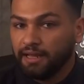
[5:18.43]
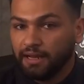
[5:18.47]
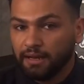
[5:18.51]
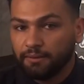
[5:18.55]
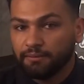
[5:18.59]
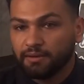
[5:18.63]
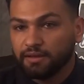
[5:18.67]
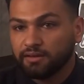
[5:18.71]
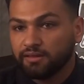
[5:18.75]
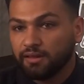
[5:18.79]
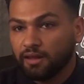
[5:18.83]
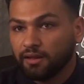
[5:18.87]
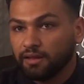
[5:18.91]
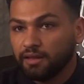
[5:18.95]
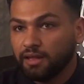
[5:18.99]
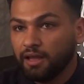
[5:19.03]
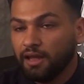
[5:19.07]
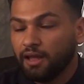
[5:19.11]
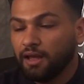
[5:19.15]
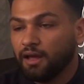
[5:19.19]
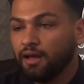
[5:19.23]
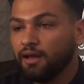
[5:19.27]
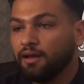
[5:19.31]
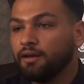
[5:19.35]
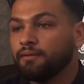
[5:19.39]
احنا
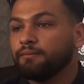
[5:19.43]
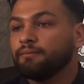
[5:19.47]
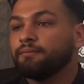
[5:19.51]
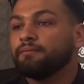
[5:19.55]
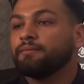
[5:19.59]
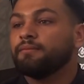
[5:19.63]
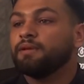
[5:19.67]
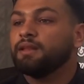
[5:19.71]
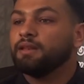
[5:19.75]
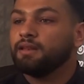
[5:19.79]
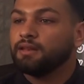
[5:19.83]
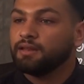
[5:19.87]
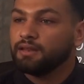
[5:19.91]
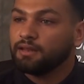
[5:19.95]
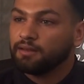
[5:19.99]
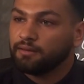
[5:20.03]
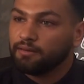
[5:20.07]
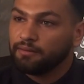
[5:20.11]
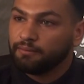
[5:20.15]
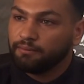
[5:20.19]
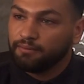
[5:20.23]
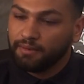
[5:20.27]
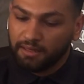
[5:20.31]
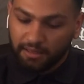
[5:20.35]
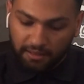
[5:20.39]
بنصنعها من
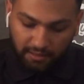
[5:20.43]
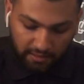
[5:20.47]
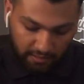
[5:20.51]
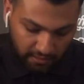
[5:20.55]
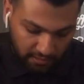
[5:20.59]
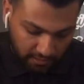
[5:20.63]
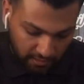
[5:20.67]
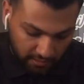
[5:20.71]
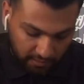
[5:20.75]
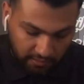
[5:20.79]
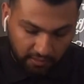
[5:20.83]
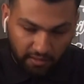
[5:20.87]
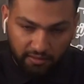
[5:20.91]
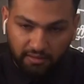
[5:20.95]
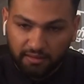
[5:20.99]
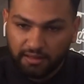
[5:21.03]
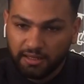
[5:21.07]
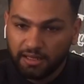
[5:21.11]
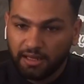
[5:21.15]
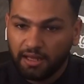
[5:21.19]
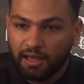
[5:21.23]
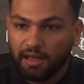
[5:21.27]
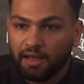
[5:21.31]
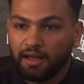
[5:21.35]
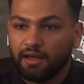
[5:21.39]
من
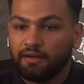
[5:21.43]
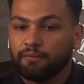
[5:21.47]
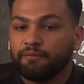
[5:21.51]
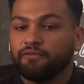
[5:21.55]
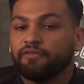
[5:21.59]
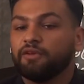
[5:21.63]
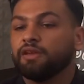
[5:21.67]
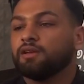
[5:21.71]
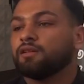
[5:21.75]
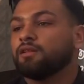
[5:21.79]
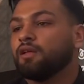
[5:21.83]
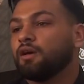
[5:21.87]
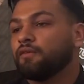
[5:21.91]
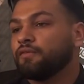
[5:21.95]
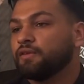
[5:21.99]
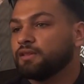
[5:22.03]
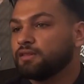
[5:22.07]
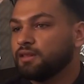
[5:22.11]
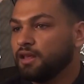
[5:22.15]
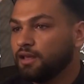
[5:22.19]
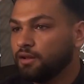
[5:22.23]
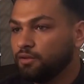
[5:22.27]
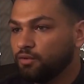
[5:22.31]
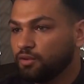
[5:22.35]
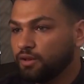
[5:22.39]
تصنيعها في اضافه
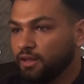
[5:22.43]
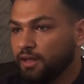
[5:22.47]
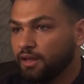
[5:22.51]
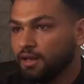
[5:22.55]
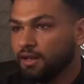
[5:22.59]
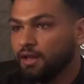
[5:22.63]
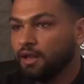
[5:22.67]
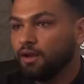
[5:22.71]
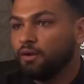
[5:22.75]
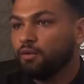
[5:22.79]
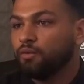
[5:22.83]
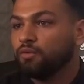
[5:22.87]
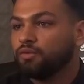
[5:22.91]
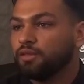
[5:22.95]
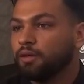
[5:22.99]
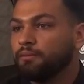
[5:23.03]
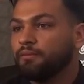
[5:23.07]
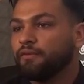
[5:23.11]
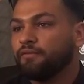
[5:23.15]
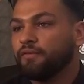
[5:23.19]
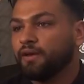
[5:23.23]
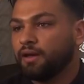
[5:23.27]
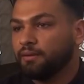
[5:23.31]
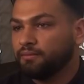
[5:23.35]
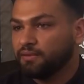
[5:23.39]
زي نوتيلا وزي
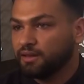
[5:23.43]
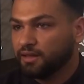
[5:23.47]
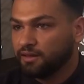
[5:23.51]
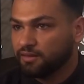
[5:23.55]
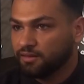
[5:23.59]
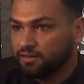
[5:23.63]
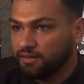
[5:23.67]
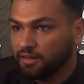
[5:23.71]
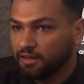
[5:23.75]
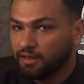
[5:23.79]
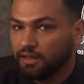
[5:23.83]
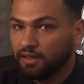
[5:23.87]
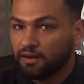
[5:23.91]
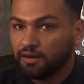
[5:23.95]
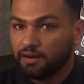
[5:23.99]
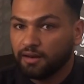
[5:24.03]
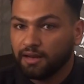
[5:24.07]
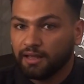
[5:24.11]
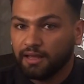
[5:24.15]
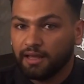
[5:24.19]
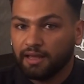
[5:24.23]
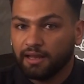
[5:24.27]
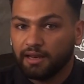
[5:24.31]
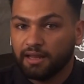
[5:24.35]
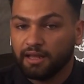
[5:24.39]
ما فهمتك الزنجر
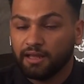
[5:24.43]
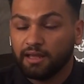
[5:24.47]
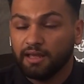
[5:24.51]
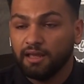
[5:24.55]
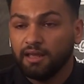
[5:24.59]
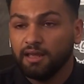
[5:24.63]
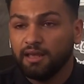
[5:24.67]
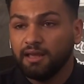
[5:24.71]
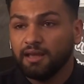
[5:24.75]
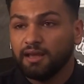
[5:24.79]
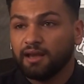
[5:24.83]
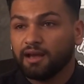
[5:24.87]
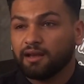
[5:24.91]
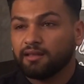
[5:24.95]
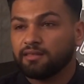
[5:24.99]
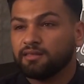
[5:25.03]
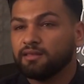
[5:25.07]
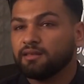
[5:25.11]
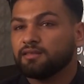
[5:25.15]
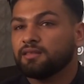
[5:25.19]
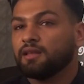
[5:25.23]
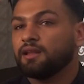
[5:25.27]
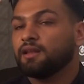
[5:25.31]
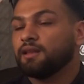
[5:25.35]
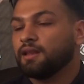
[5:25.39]
النجانق
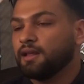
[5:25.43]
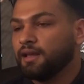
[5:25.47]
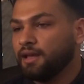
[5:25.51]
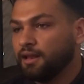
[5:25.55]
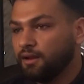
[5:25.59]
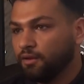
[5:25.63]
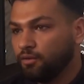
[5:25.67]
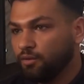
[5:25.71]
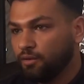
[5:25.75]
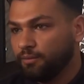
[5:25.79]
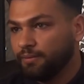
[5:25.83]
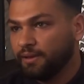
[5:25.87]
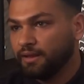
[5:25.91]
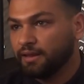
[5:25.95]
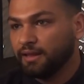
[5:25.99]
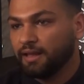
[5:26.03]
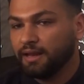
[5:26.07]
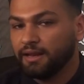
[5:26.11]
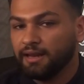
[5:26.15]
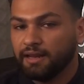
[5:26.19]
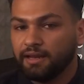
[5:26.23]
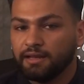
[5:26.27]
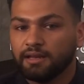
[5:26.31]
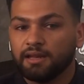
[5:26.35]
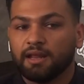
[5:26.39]
خصيصا النجانق والبيض
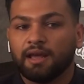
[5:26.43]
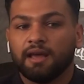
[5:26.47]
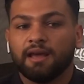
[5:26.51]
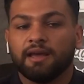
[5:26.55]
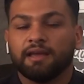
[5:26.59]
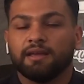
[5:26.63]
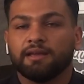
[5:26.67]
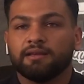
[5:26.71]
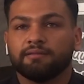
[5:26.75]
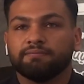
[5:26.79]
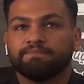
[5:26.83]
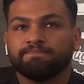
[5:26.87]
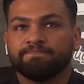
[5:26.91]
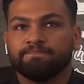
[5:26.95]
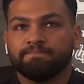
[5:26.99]
يعني عندنا هاي